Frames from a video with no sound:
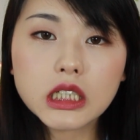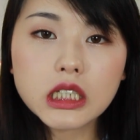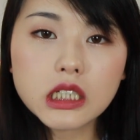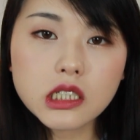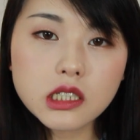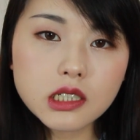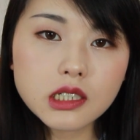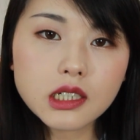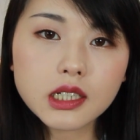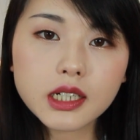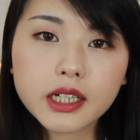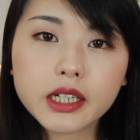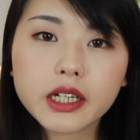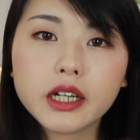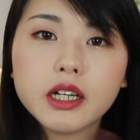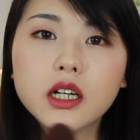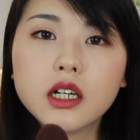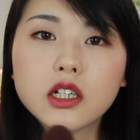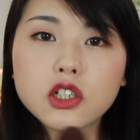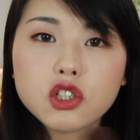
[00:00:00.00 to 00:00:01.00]
一系
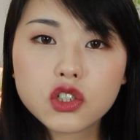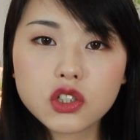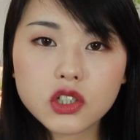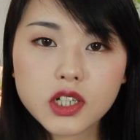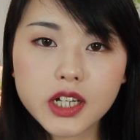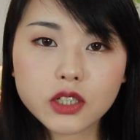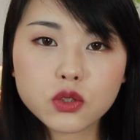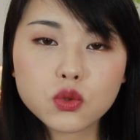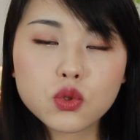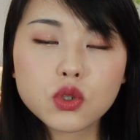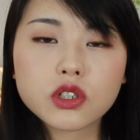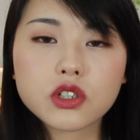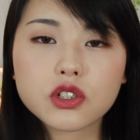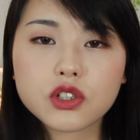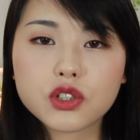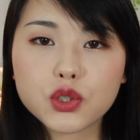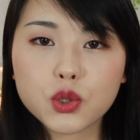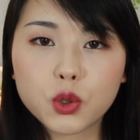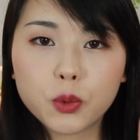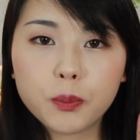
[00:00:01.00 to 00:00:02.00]
列质量确实
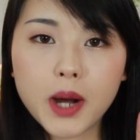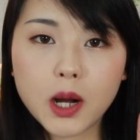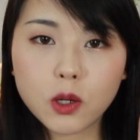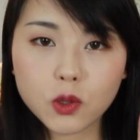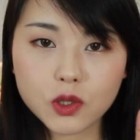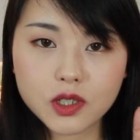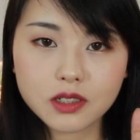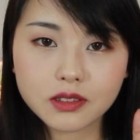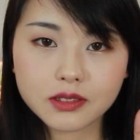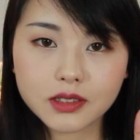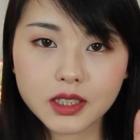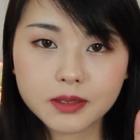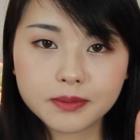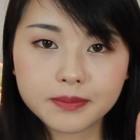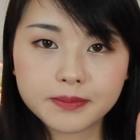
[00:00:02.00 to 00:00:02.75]
是有保证的。